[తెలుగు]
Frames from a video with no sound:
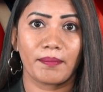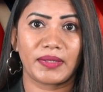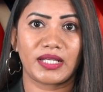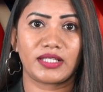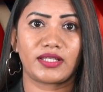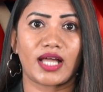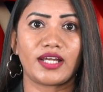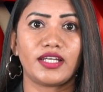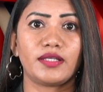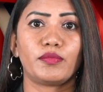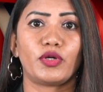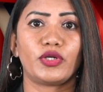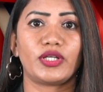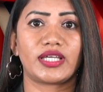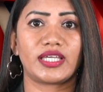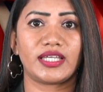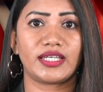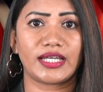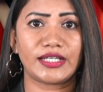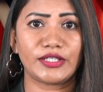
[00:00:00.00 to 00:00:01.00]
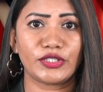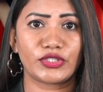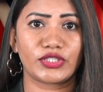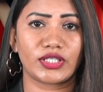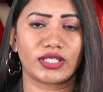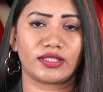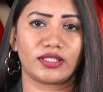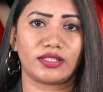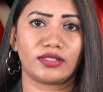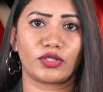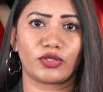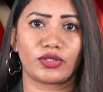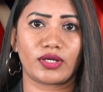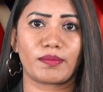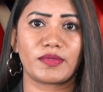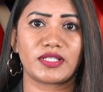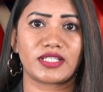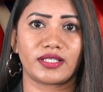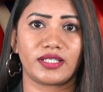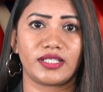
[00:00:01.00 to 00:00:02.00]
ప్రధాని మోడీకి రెండు చేతలతో
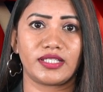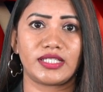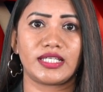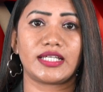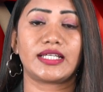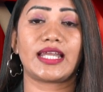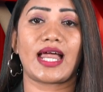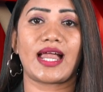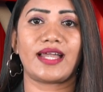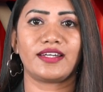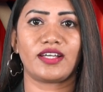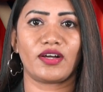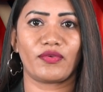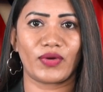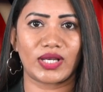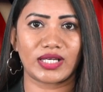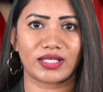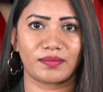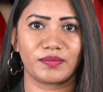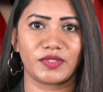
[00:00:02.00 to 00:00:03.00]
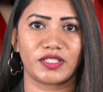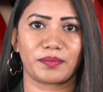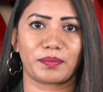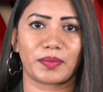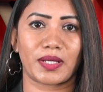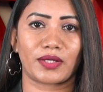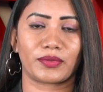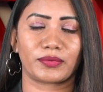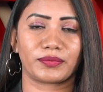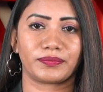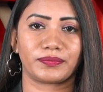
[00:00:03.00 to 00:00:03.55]
నమస్కరించి గ్రాండ్ గా వెల్కమ్ చెప్పారు